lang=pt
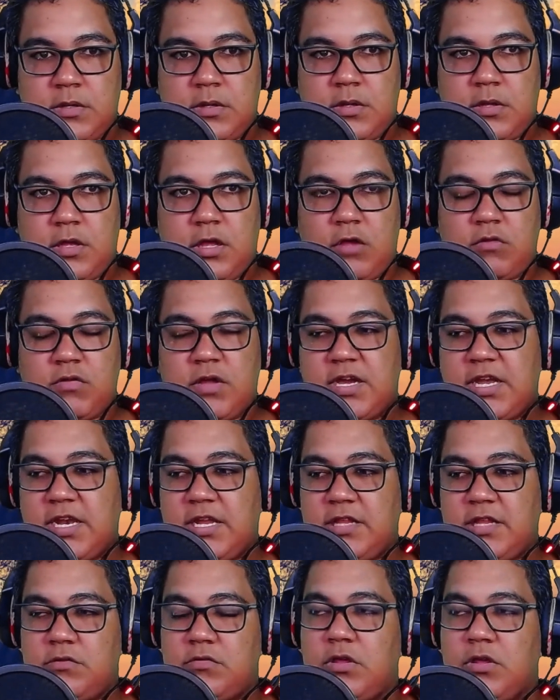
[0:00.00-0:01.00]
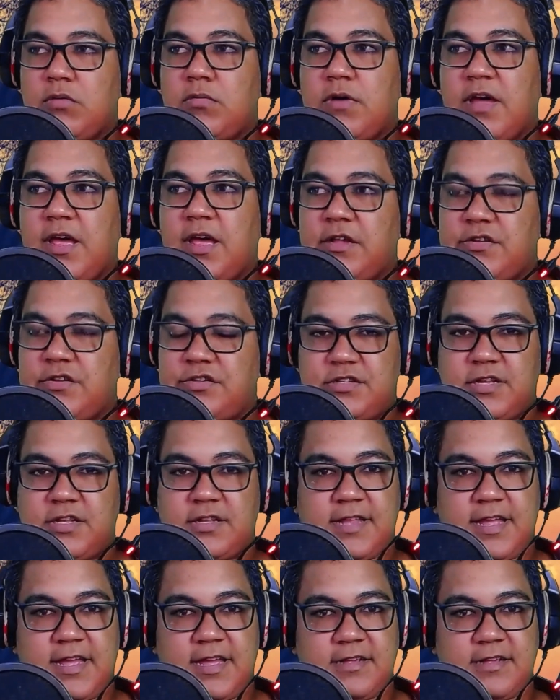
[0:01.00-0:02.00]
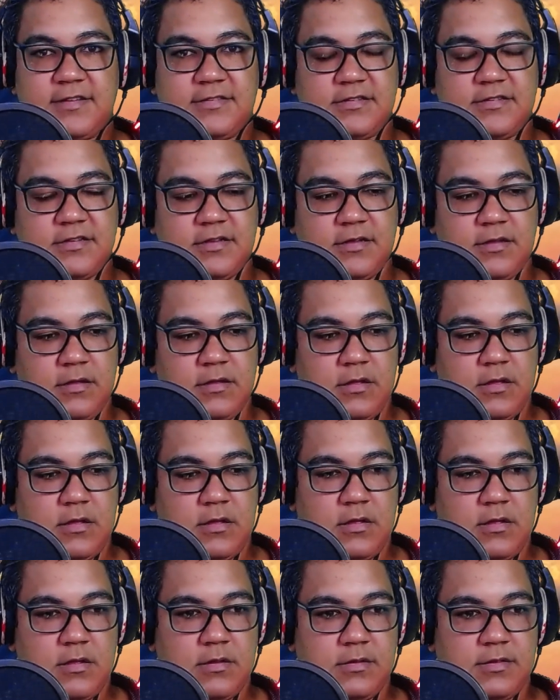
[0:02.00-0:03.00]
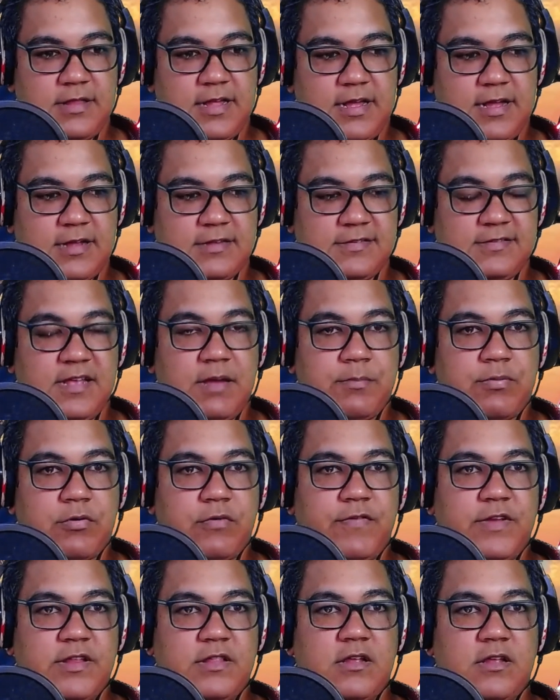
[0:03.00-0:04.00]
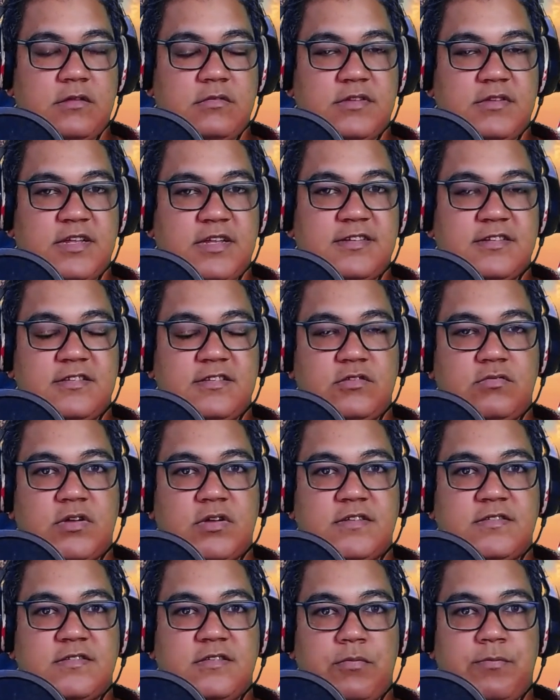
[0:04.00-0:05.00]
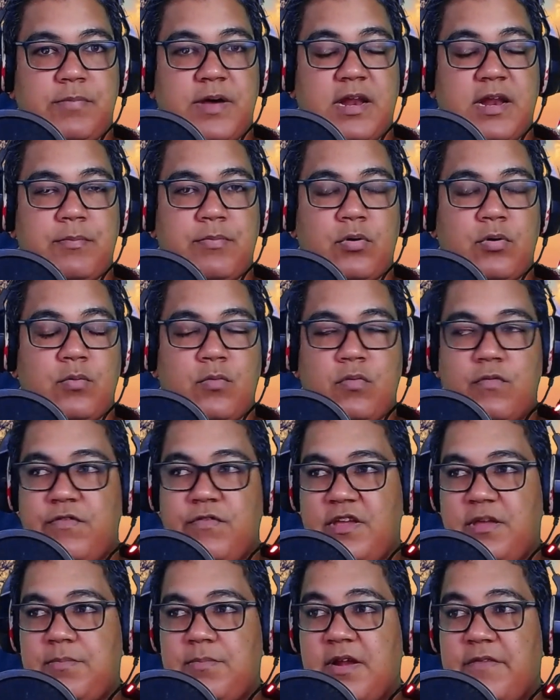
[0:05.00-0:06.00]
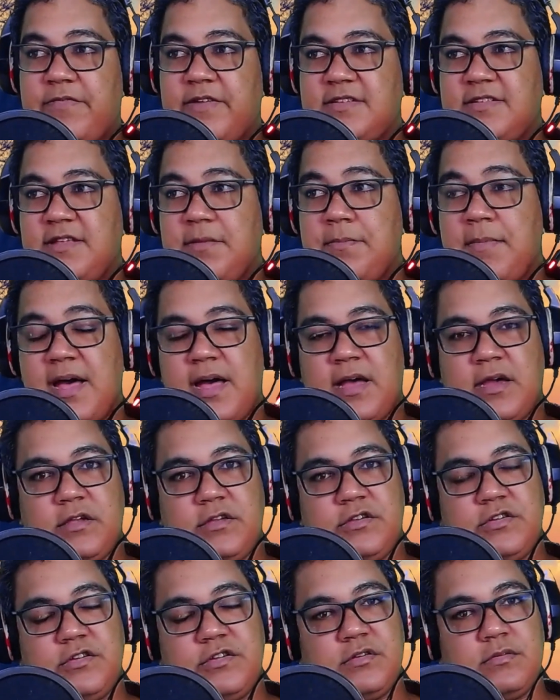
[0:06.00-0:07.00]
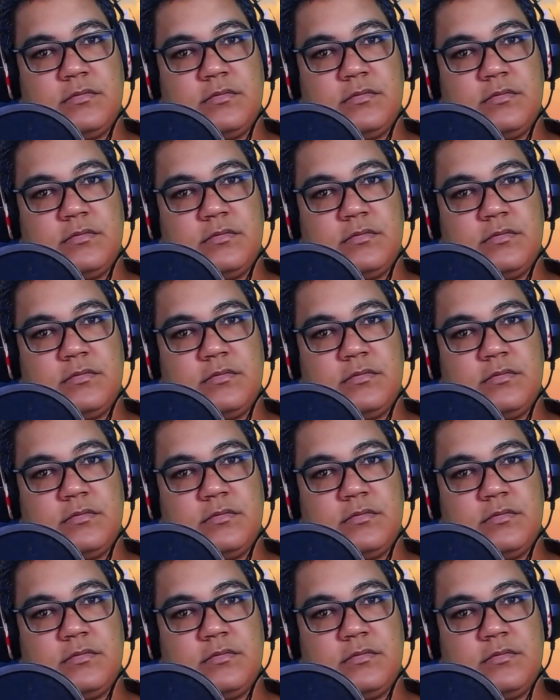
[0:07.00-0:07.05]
Eu não acredito que o Regis Danese tá se aproveitando dessa situação para promover, para fazer marketing.